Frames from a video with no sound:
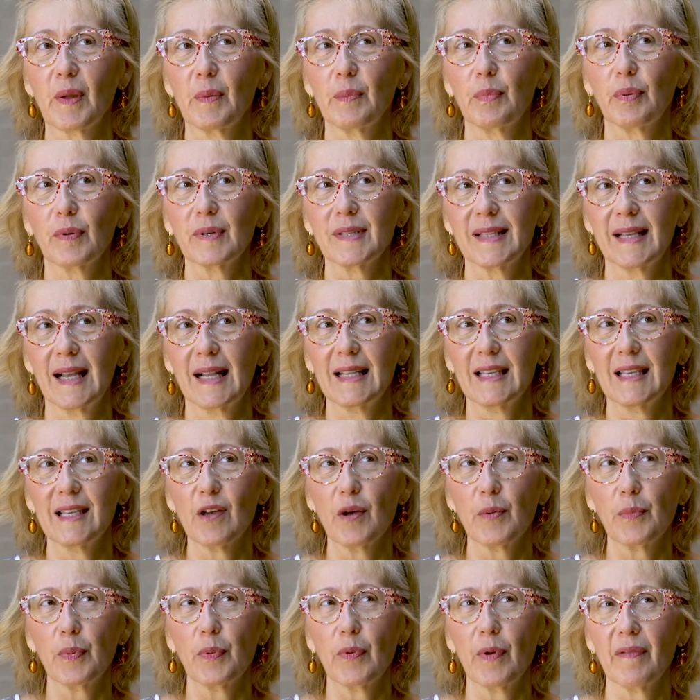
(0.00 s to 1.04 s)
pour s'allier
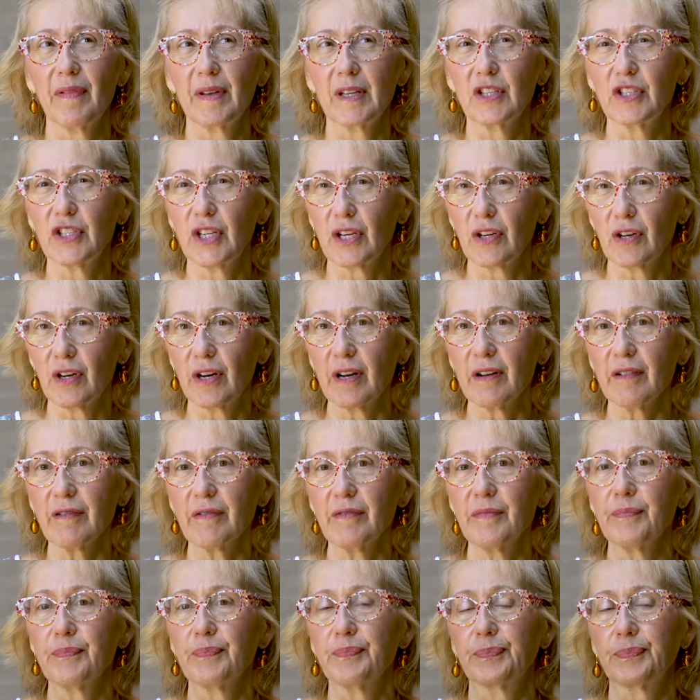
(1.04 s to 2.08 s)
un peu avec Tchekhov,
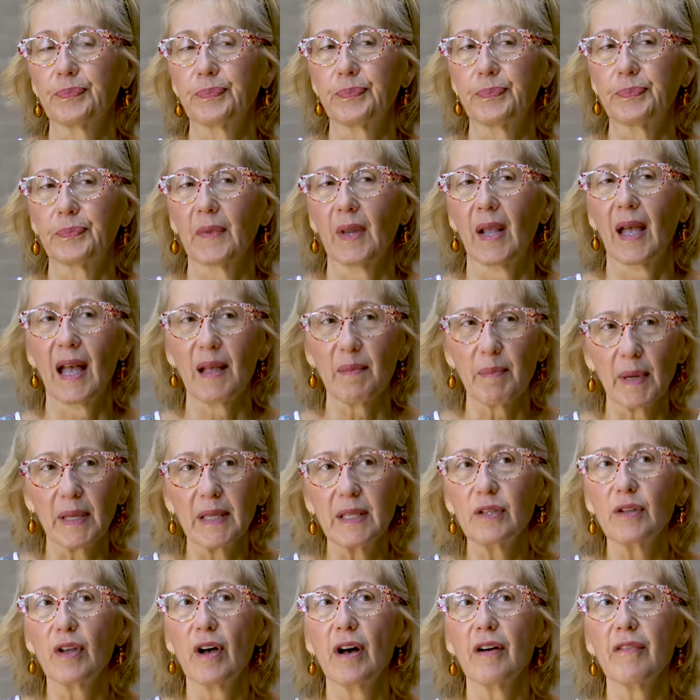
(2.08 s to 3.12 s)

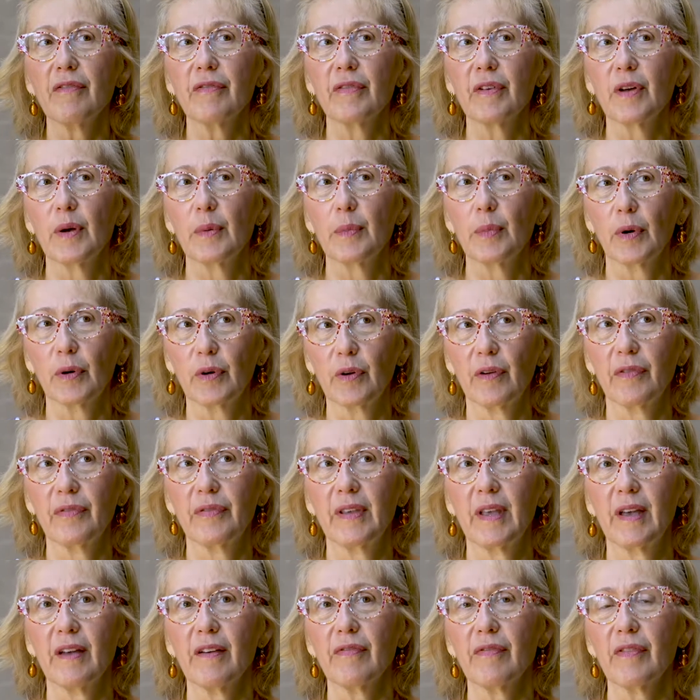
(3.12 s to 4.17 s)
Rachmaninoff,
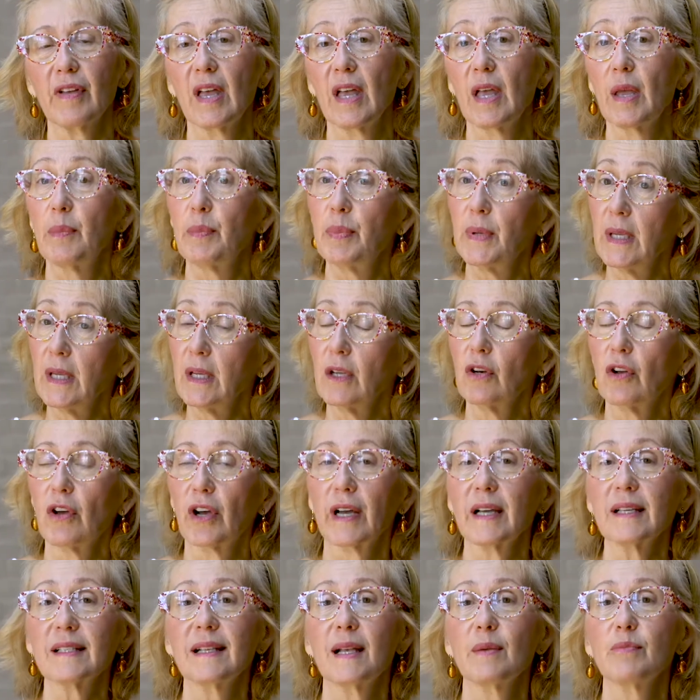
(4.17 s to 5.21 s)
Prokofiev. Puis le
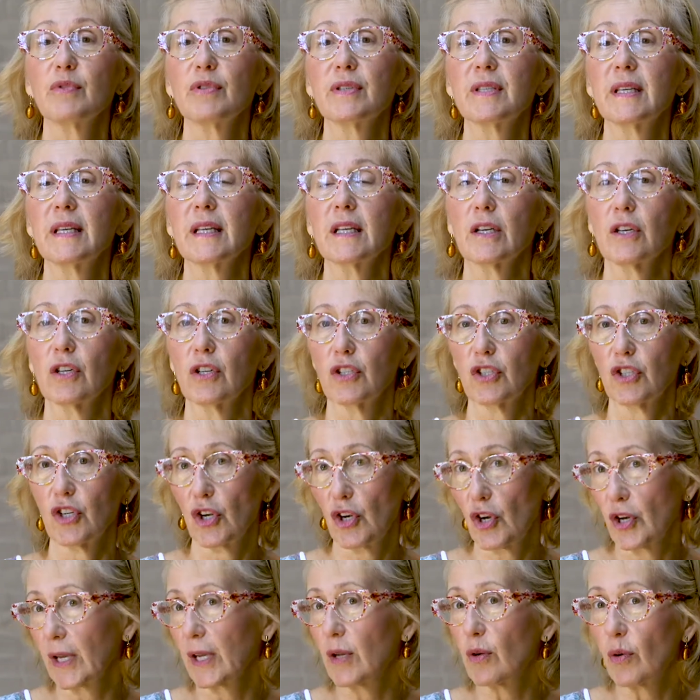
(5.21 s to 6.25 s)
reste de la musique, je l'aurai